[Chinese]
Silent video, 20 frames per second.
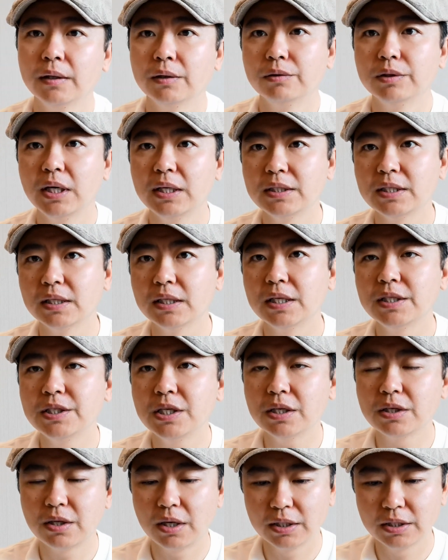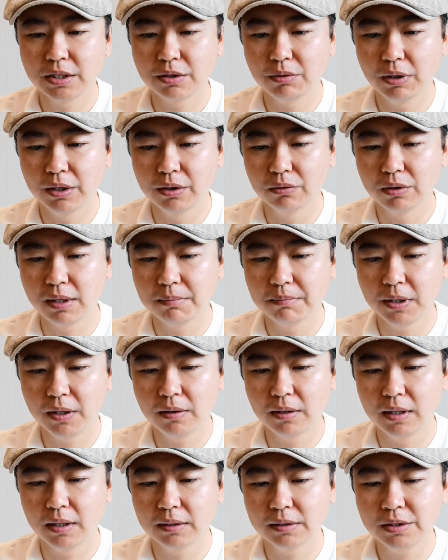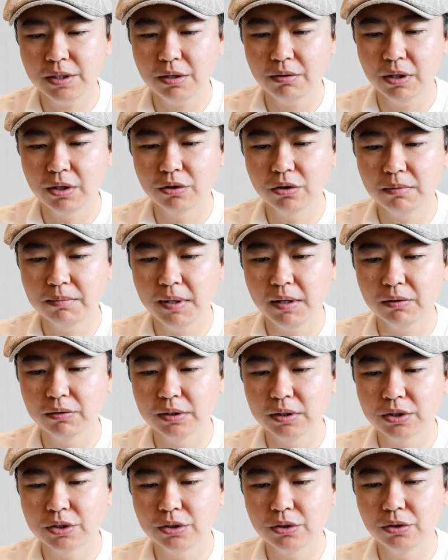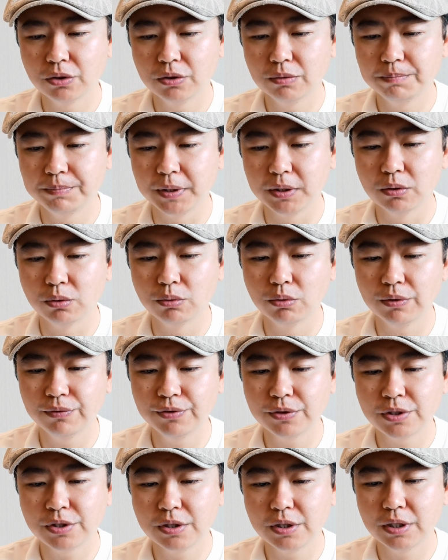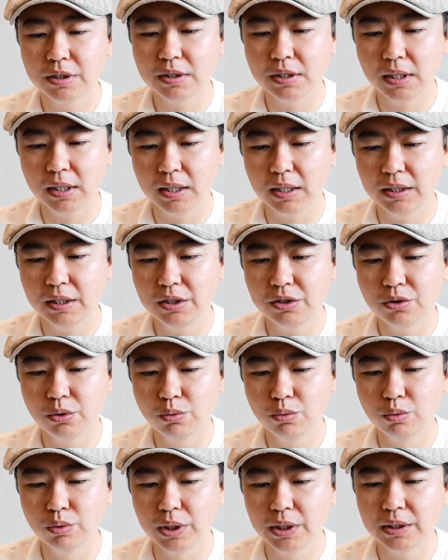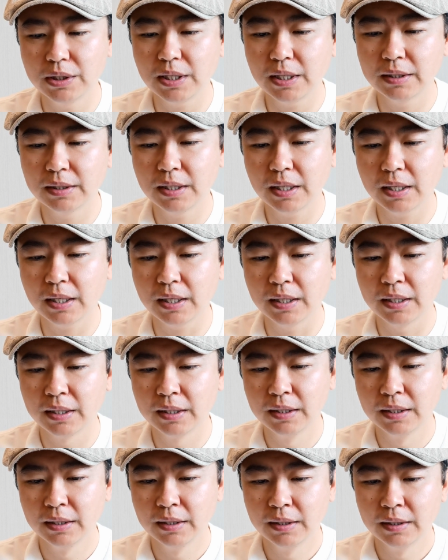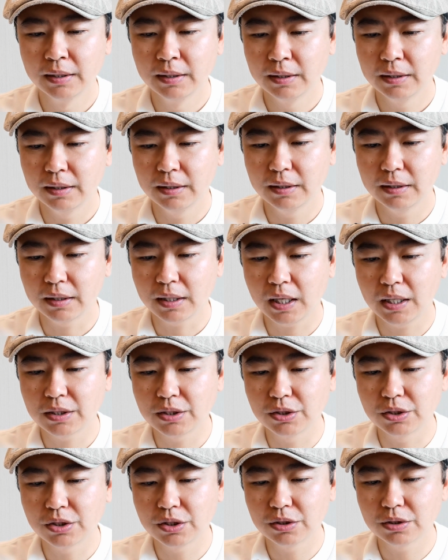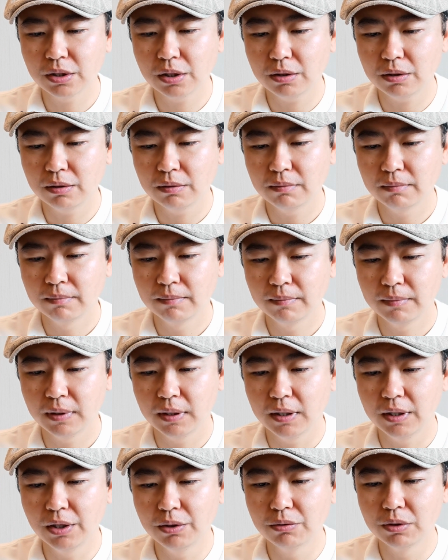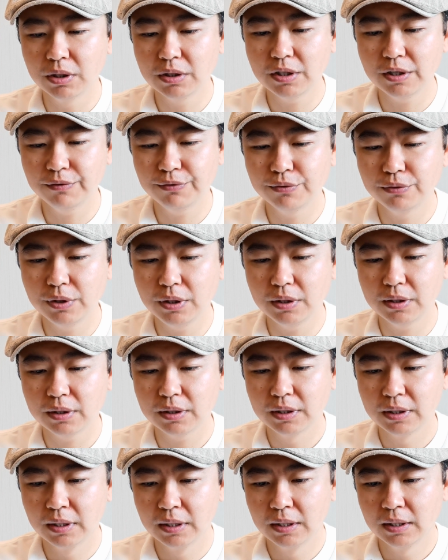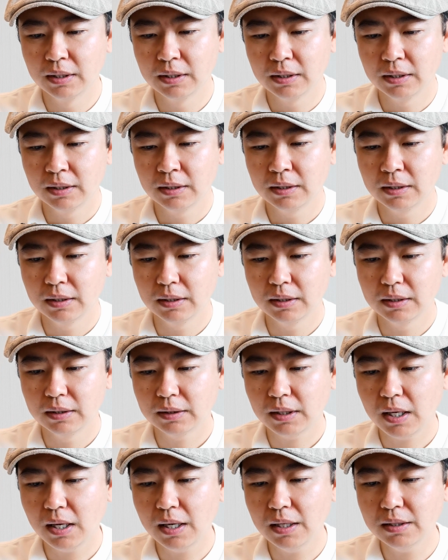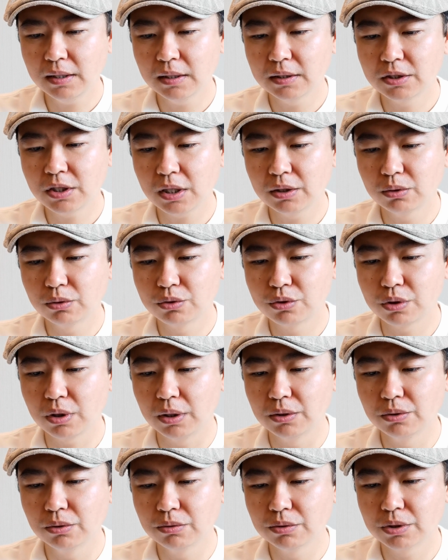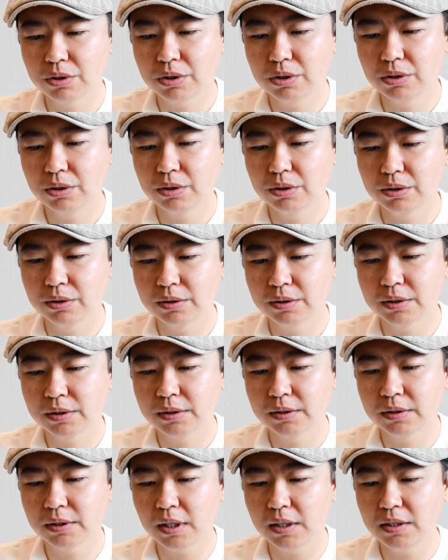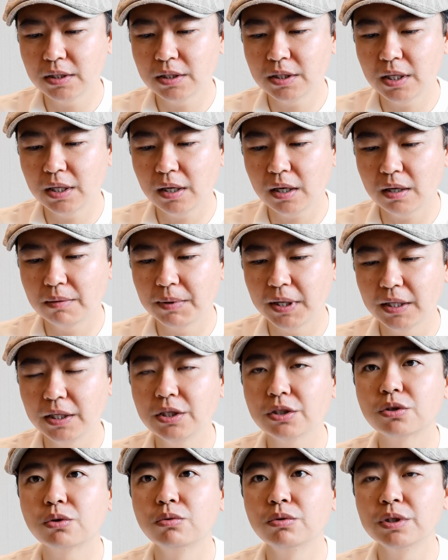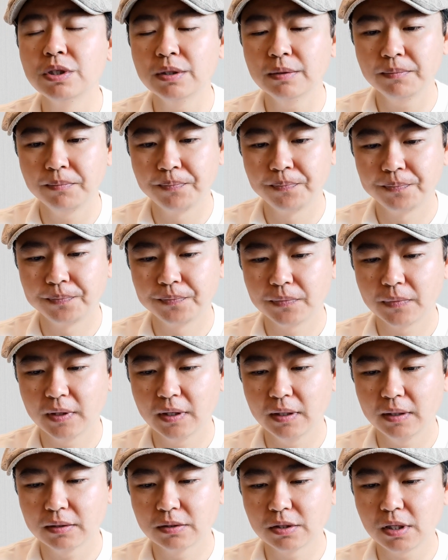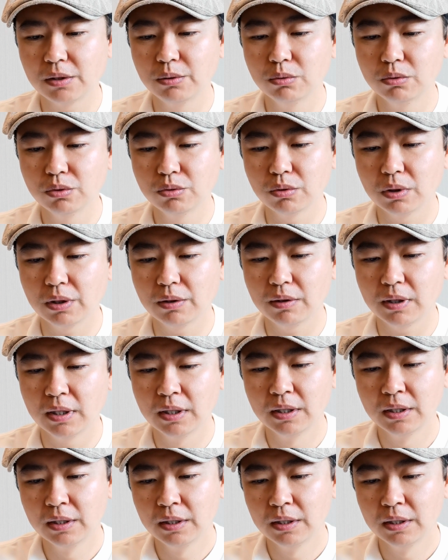给大家简单介绍这款榴弹炮啊，这款榴弹炮呢是由彼得罗夫设计啊，一九五零年代呃开始制造啊，六零年服役，呃，它呢战斗权重是三千二百一十公斤啊，三吨左右啊，